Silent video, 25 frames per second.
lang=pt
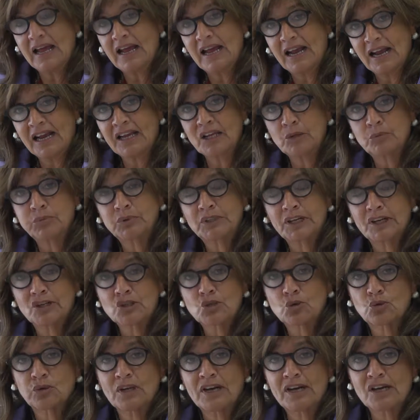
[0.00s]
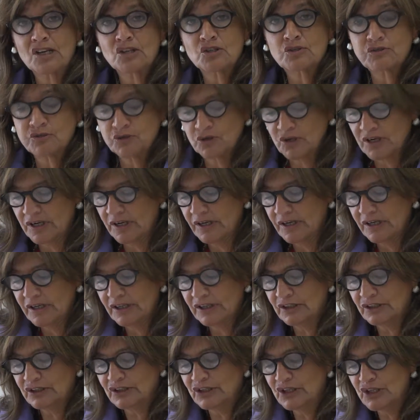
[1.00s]
A Rede de Bibliotecas Escolares foi,
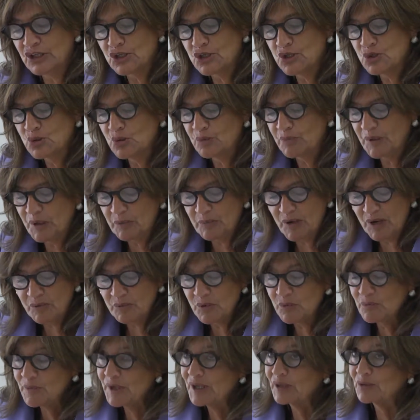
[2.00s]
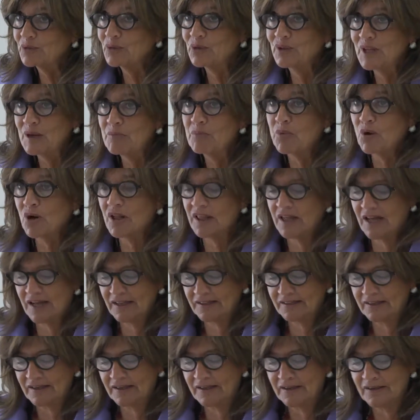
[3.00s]
desde o primeiro momento da
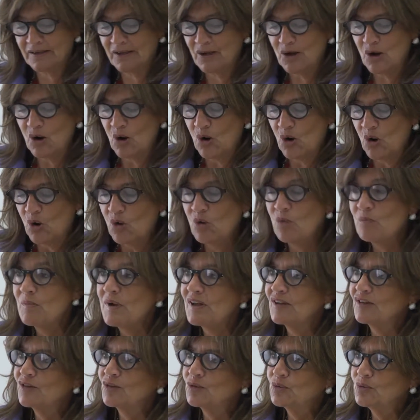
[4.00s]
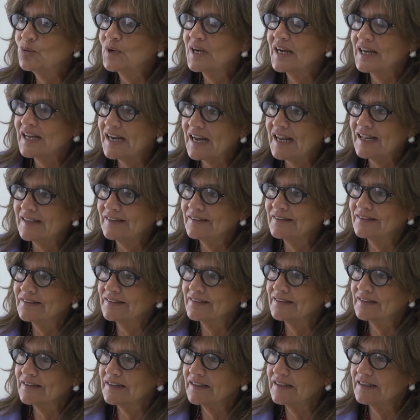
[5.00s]
Pordata, uma sua grande
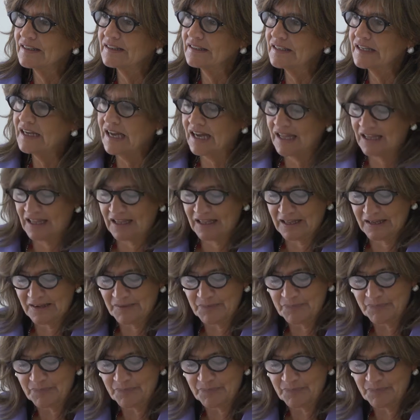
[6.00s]
aliada.